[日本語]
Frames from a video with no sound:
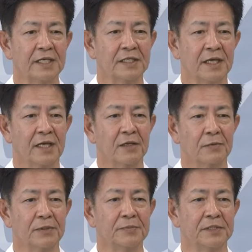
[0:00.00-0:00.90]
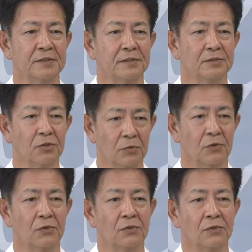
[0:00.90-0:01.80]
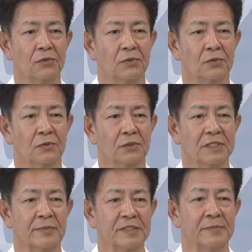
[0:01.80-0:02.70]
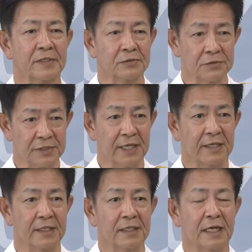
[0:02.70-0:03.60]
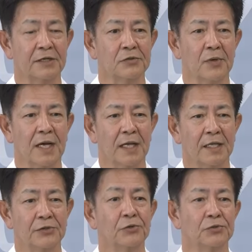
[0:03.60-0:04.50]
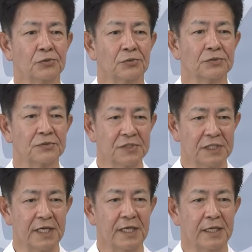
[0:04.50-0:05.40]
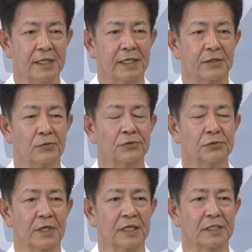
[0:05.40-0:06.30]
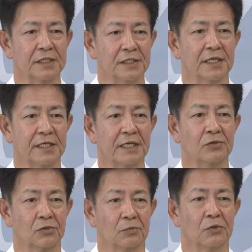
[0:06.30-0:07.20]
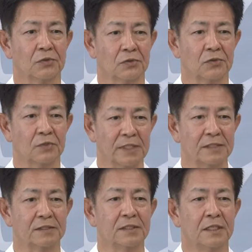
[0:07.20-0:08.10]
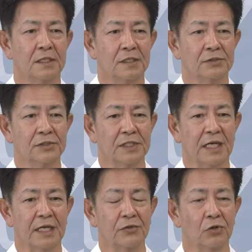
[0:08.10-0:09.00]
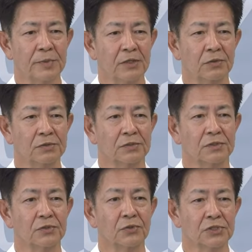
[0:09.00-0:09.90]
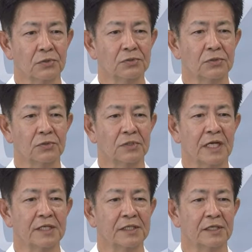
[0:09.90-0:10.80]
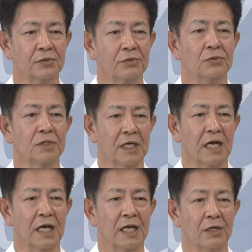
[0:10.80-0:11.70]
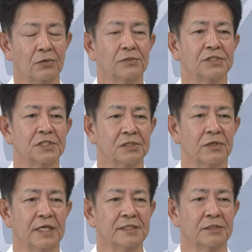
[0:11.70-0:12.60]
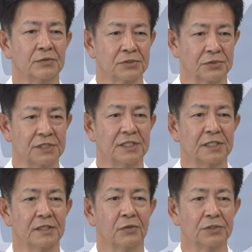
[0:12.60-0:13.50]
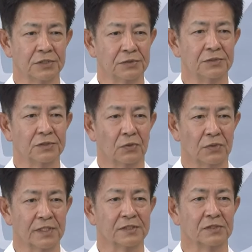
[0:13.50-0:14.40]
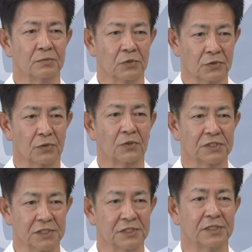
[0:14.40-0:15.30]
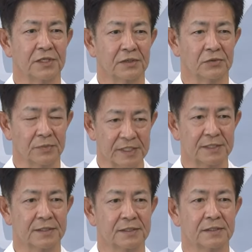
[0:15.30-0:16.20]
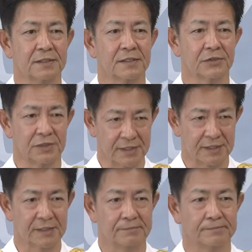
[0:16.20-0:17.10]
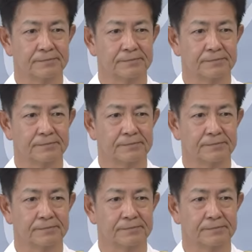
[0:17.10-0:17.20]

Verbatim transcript: 囲でフィリピンともさまざまな訓練あるいは教育等を通じて交流を図っていきたいなと思っておりますそういった同盟国同志国との関係の強化がこの地域の安全保障に大きく貢献するものと信じております以上です